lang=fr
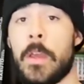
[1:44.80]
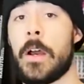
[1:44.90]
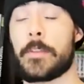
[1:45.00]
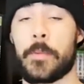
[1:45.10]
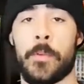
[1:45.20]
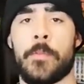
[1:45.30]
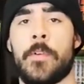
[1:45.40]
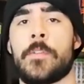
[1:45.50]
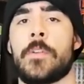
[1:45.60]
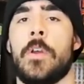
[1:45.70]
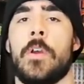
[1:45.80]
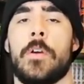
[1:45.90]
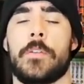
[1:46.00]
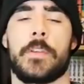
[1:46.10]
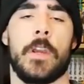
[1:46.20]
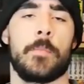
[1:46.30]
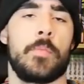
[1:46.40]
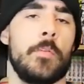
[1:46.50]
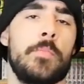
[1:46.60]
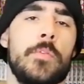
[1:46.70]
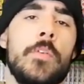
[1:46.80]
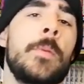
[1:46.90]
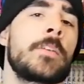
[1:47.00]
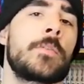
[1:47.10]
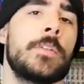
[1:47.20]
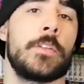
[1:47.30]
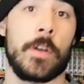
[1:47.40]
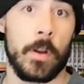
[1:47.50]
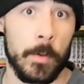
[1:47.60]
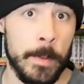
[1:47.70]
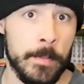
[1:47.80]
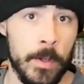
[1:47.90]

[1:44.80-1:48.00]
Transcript: à son enfance, ce qui est un peu le but de Mars Chronicle en même